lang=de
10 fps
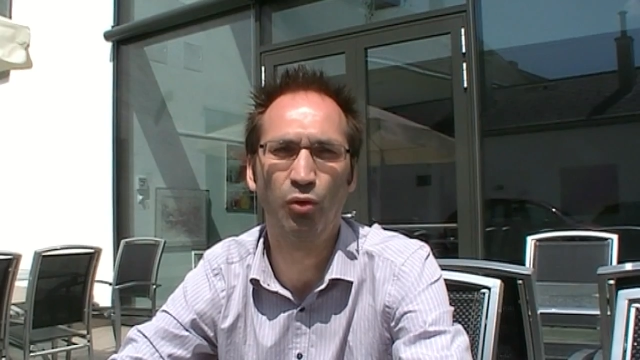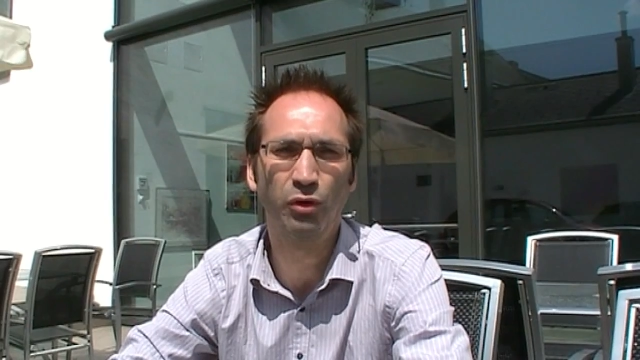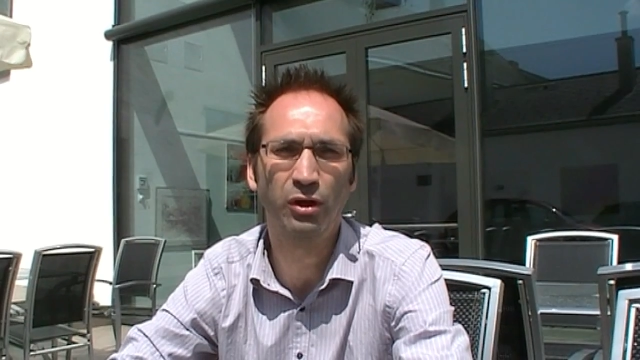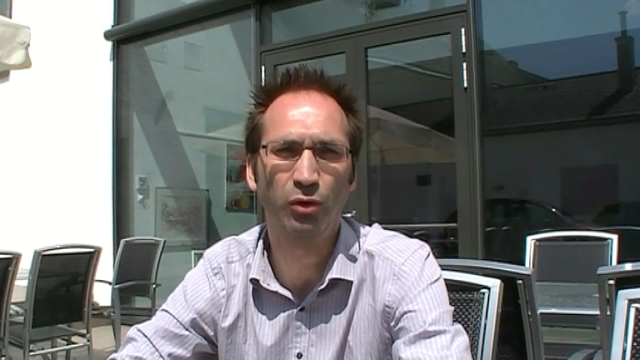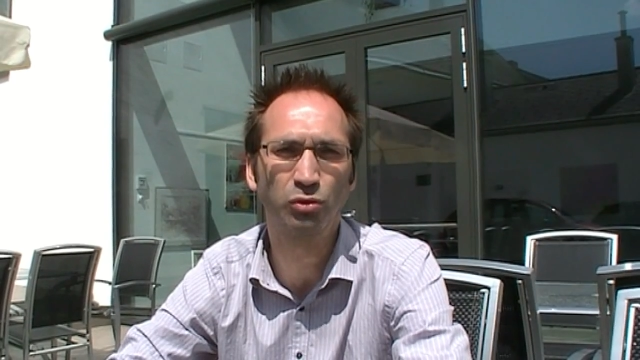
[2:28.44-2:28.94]

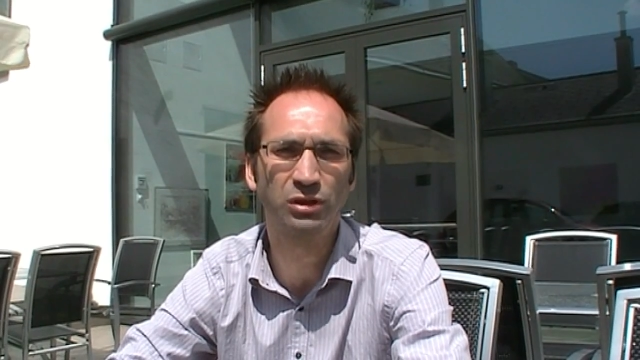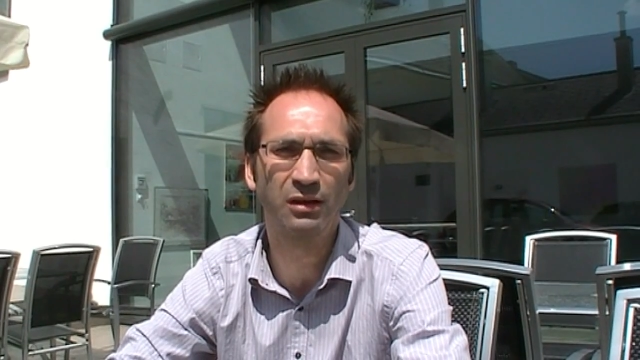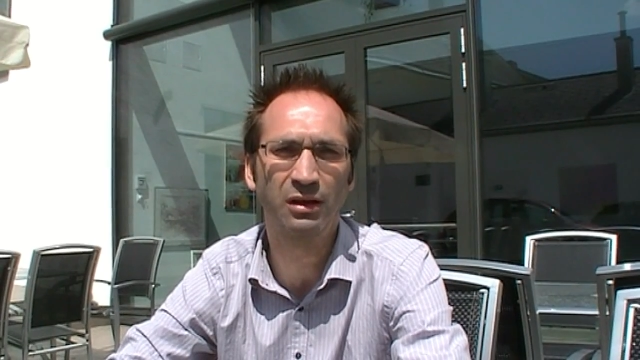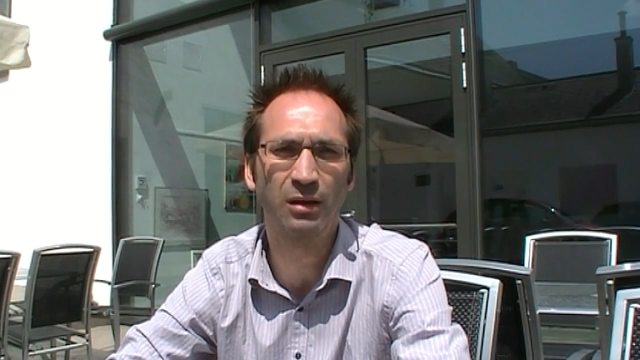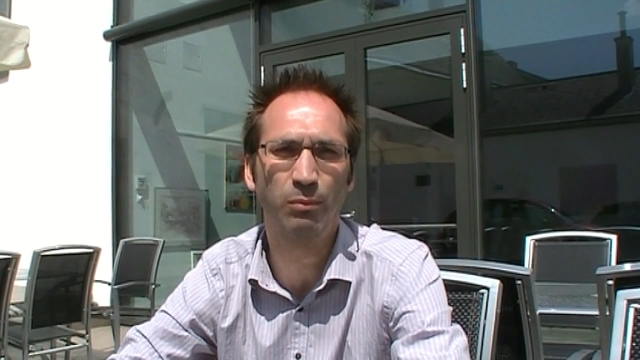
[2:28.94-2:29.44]
ohne
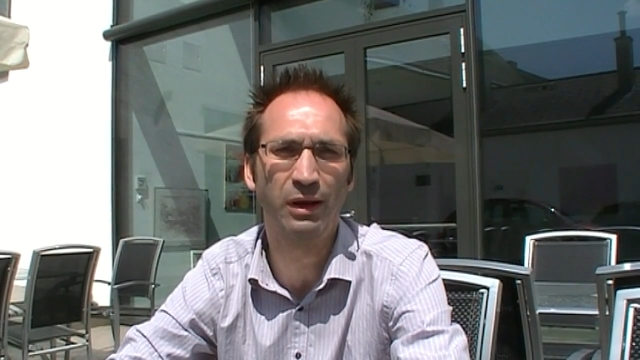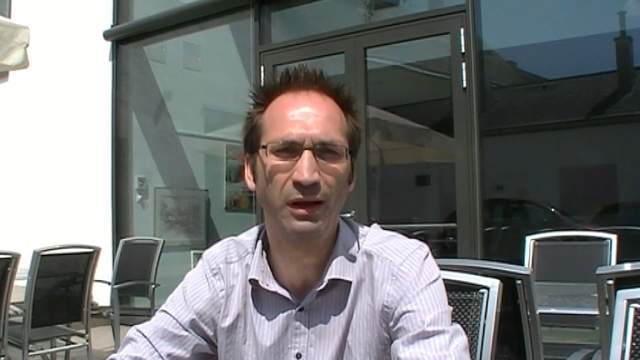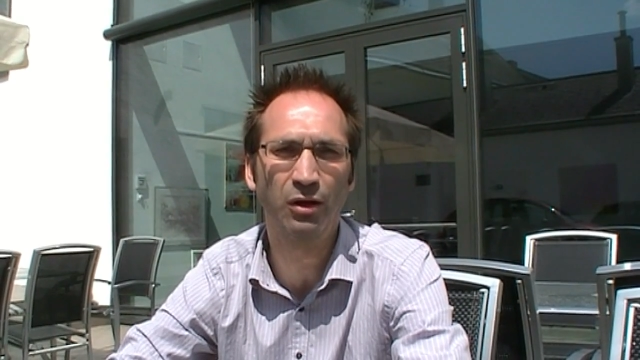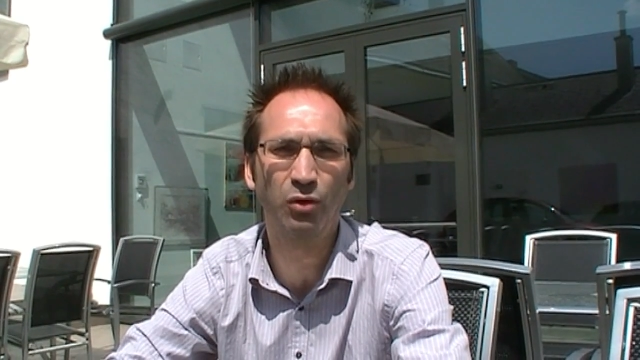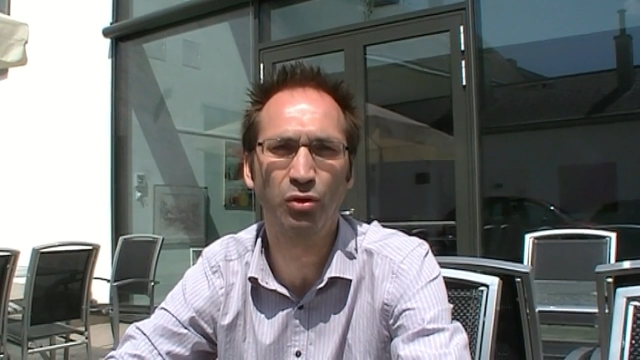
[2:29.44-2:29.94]
großartige
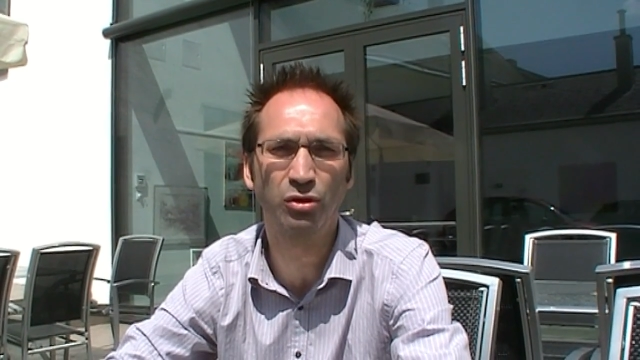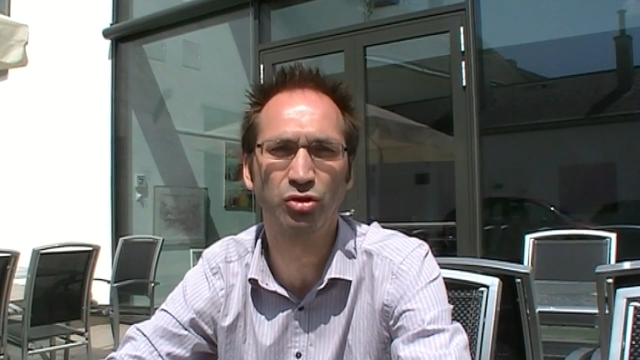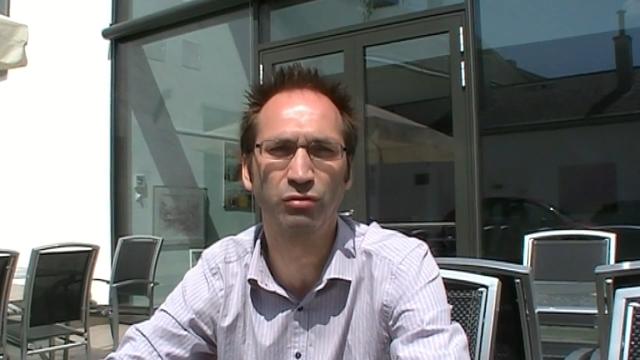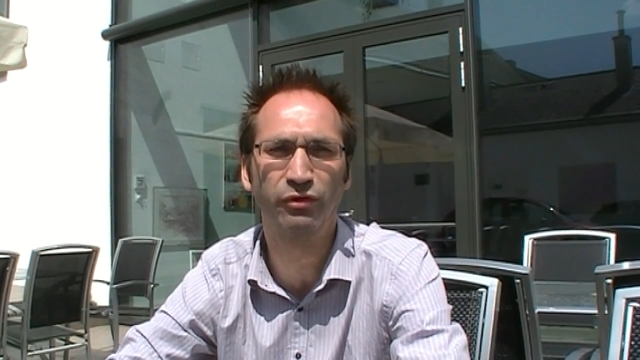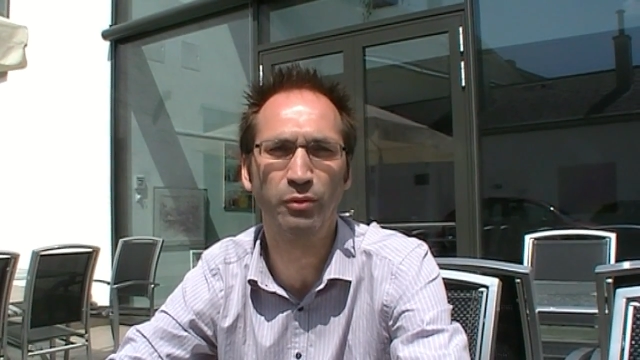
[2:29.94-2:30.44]
Pläne noch
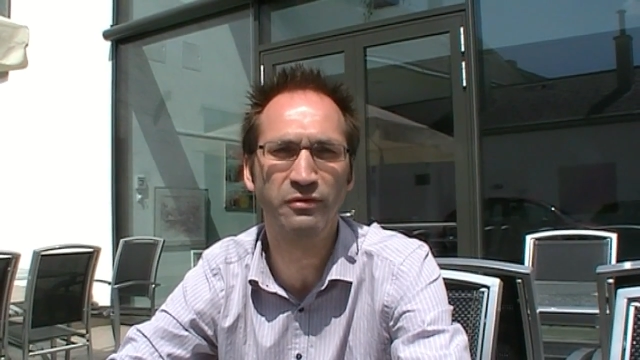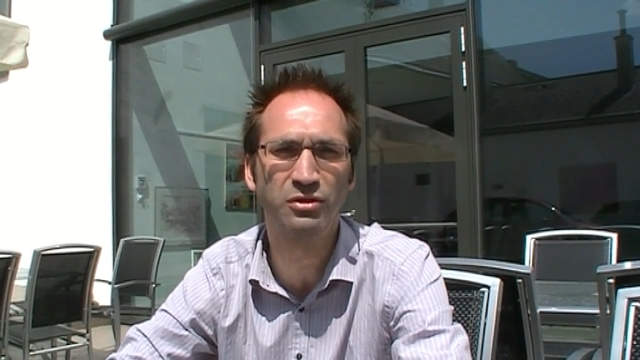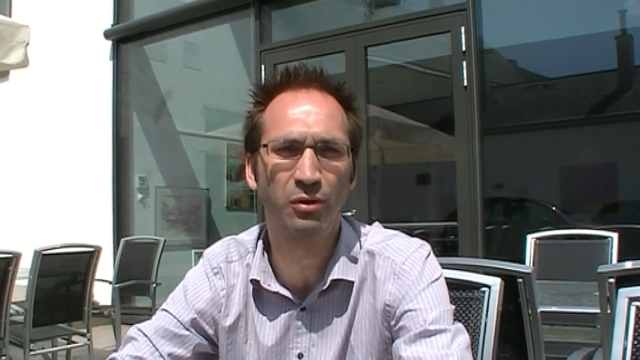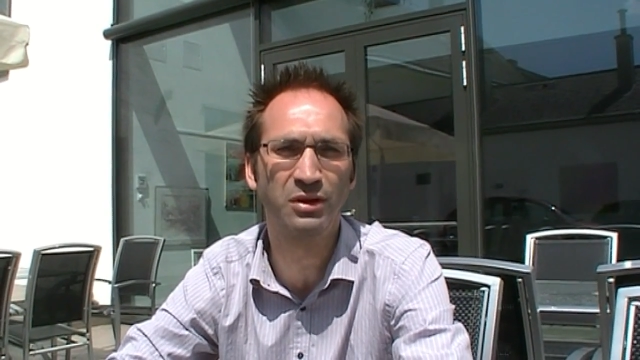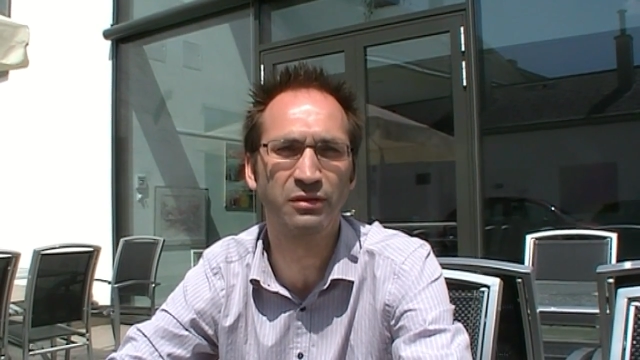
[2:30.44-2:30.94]
schon 15